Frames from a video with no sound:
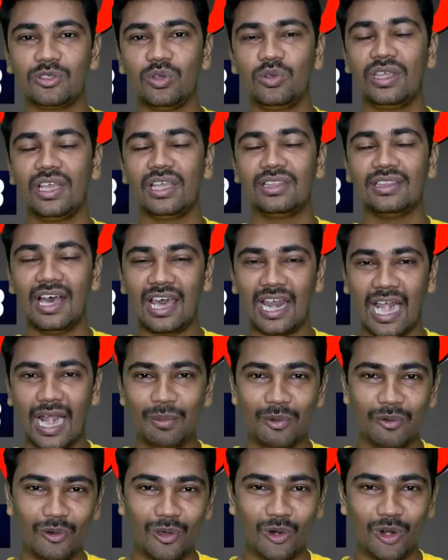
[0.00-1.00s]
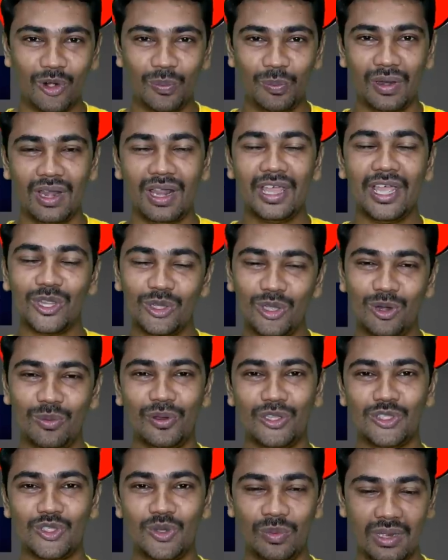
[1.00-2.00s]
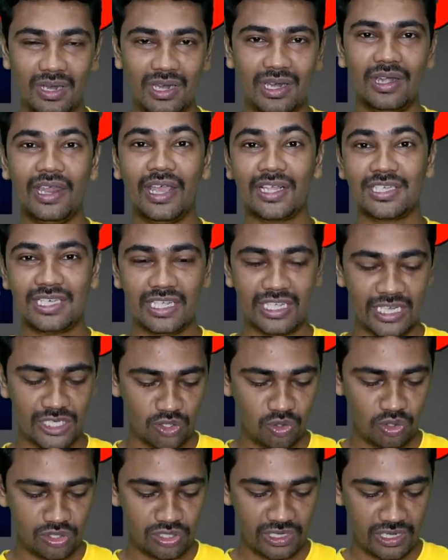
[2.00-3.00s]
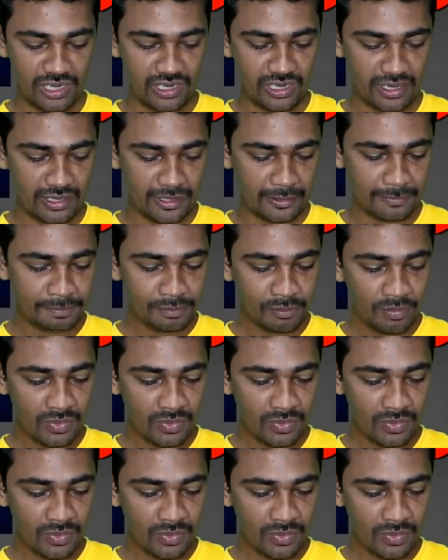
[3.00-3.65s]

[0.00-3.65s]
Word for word: ஸோ நீங்கள் தாராளமாக ஒர்க் அவுட் பண்ணலாம் எந்த ஒரு பிரச்சனையும் இல்லை நெக்ஸ்ட் கேஸ் கொஸ்டின் என்னன்னா